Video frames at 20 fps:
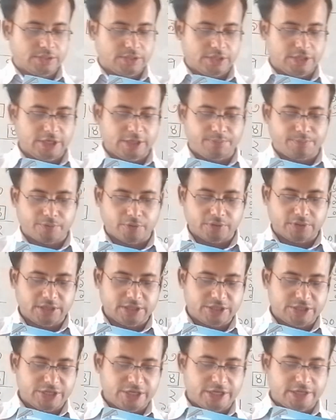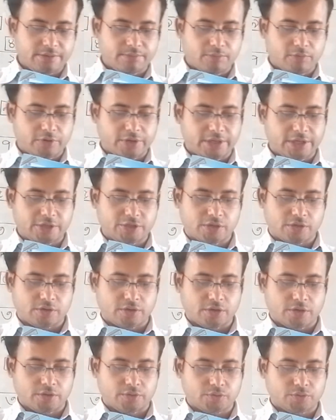তিনি প্রতিটি মুরগির জন্য
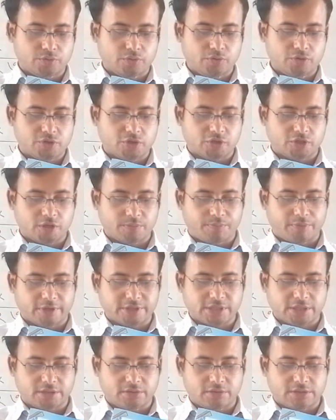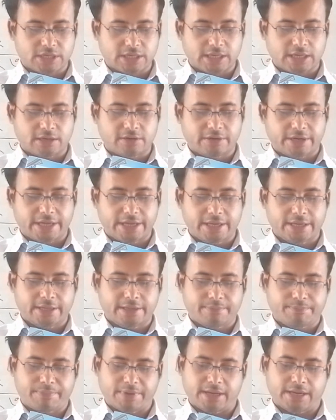দুইশত পঁচাত্তর টাকা করে
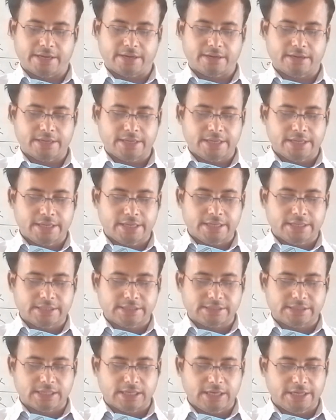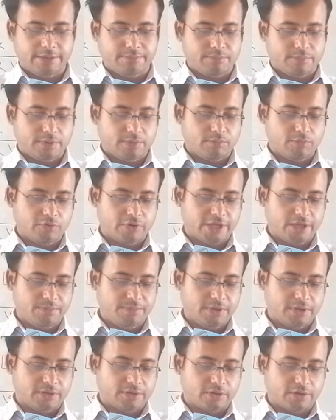পেলেন সেলিম মুরগি
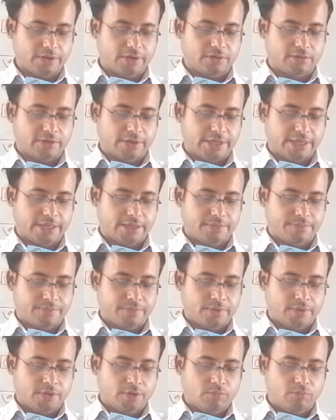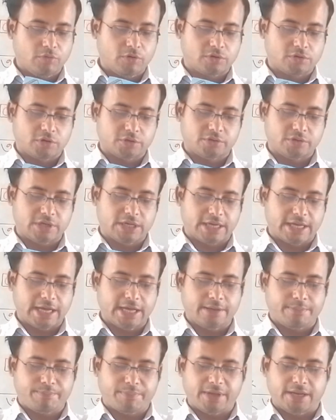বিক্রয় করে মোট কত টাকা
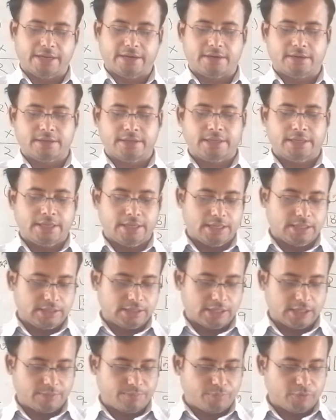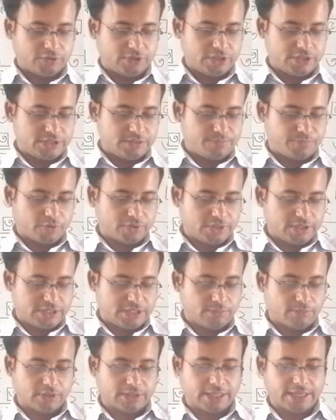পেলেন তাহলে প্রতি
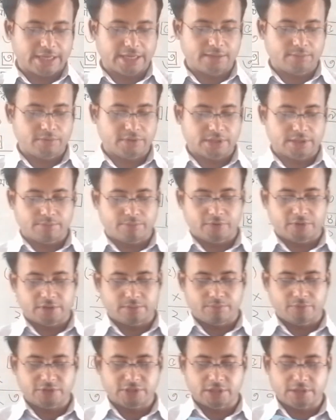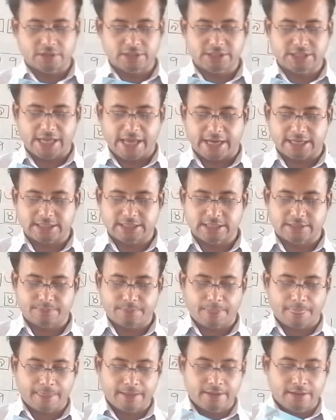প্রতিটি বলতে এখানে বোঝানো হচ্ছে একটি
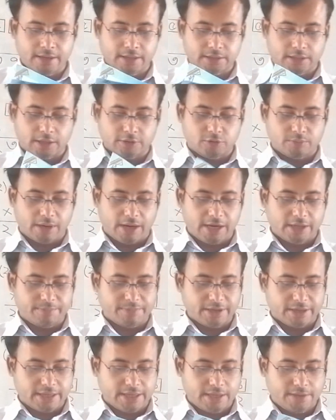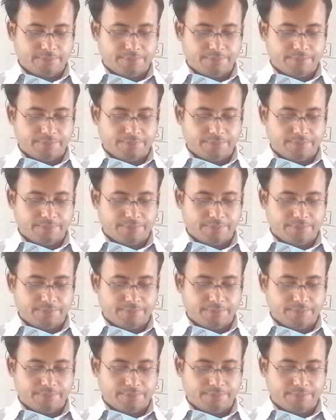তা তোমরা লিখবে কি